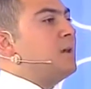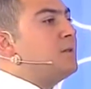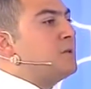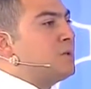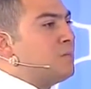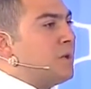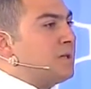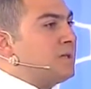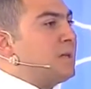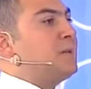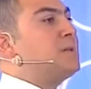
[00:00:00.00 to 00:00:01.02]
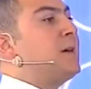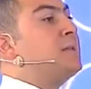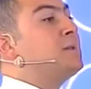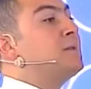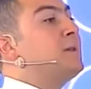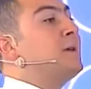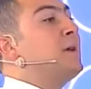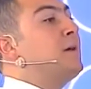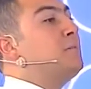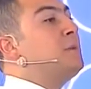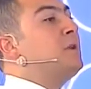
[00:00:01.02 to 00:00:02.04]
yetiştirmek isteyen, kendisini
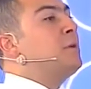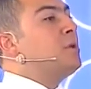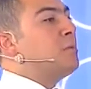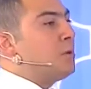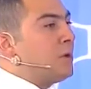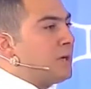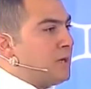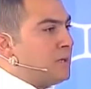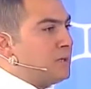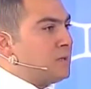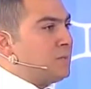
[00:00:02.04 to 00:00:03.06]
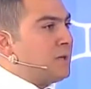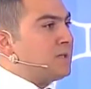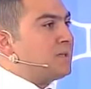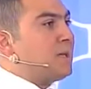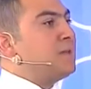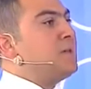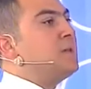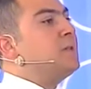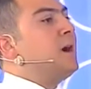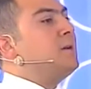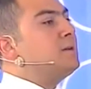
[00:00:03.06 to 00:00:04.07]
bilim adamı olarak yetiştirmek isteyen
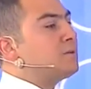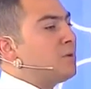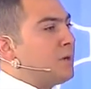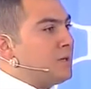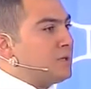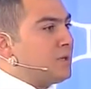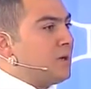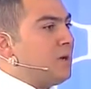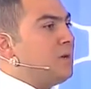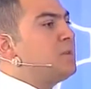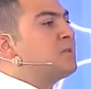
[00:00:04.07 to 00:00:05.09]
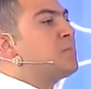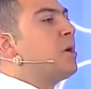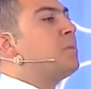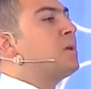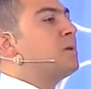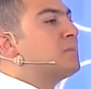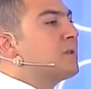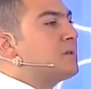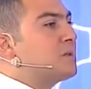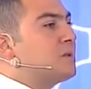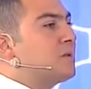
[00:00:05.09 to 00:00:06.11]
idealist öğrencilere bizim evet. kapılarımız
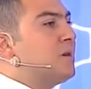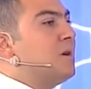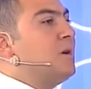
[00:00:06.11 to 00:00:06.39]
açık.